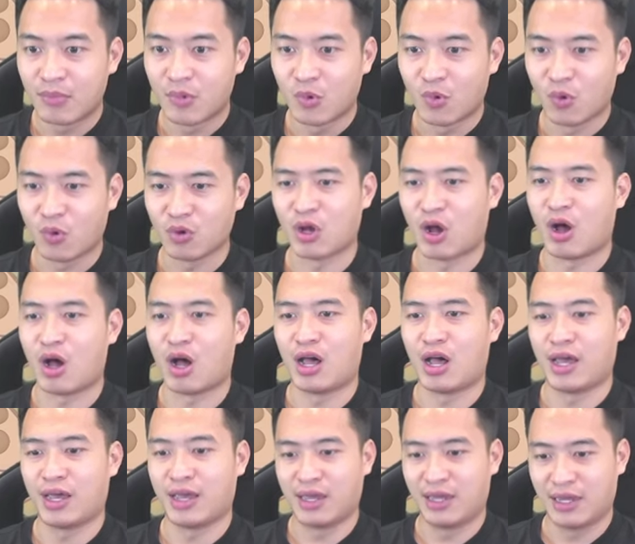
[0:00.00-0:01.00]
Ui
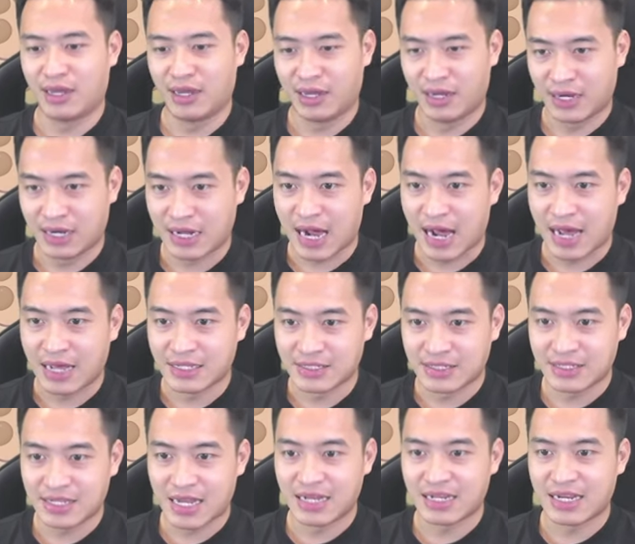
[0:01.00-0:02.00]
ơi, cái
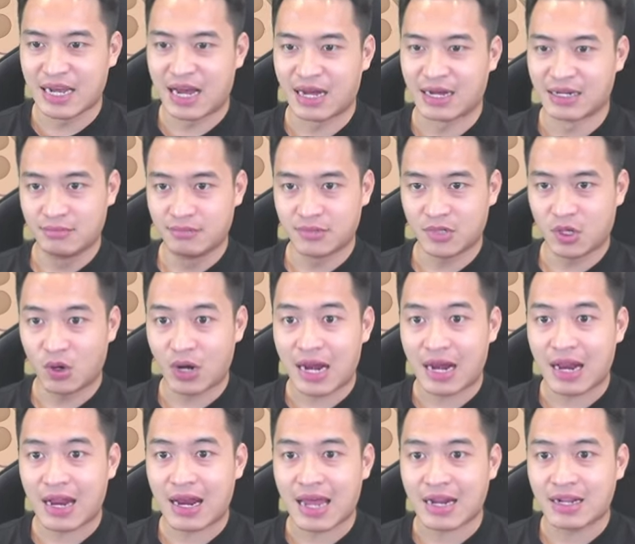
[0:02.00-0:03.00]
thế nhở. Ô, lại
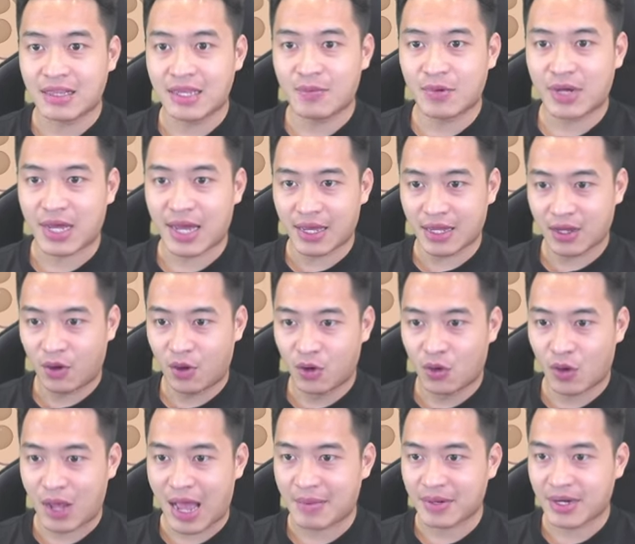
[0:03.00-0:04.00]
lại lại được thêm một cái hồ lô
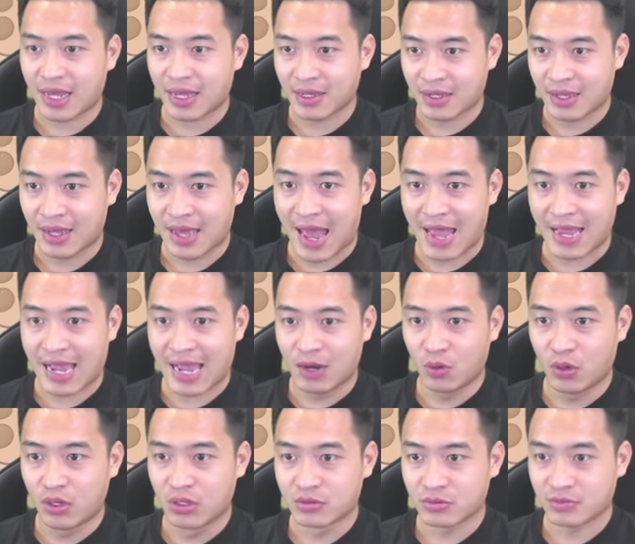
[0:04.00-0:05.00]
cam nữa này, hai cái
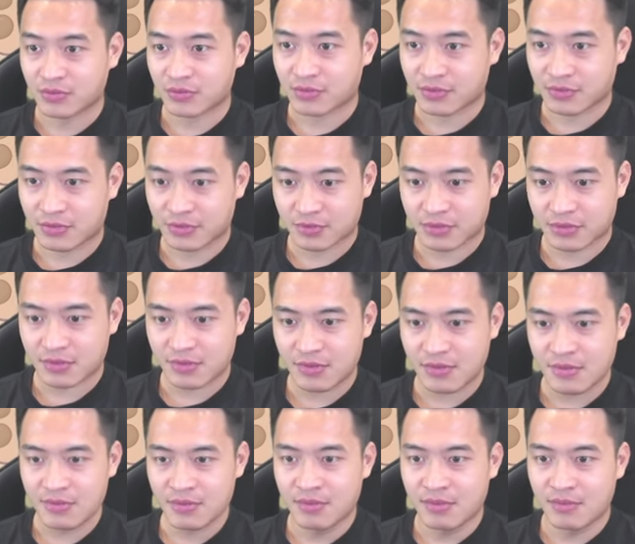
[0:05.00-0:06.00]
luôn.
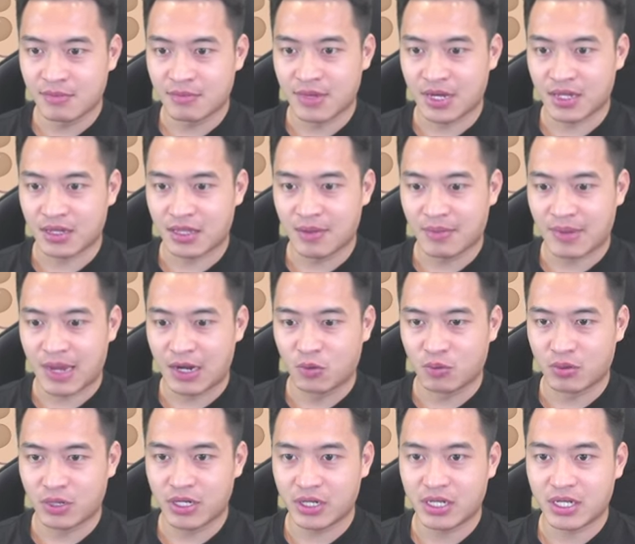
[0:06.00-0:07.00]
Mở thêm cái
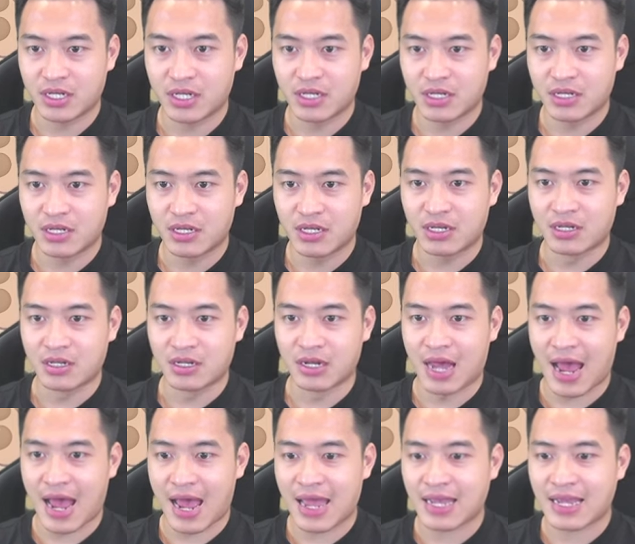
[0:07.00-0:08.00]
lục nữa đi.
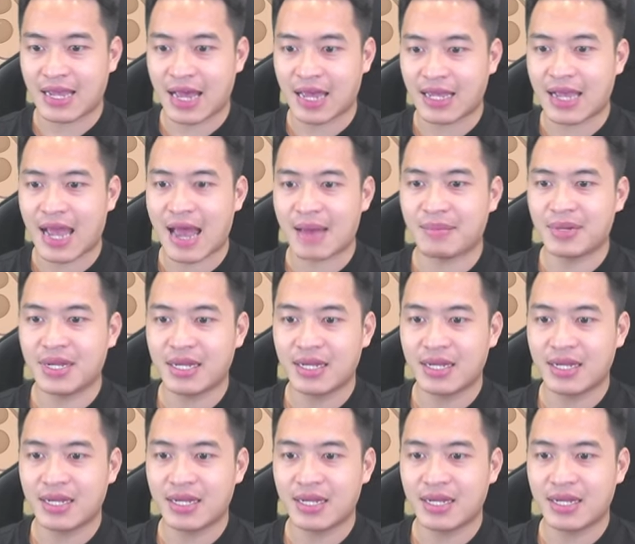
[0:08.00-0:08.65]
Hai cái cam đi.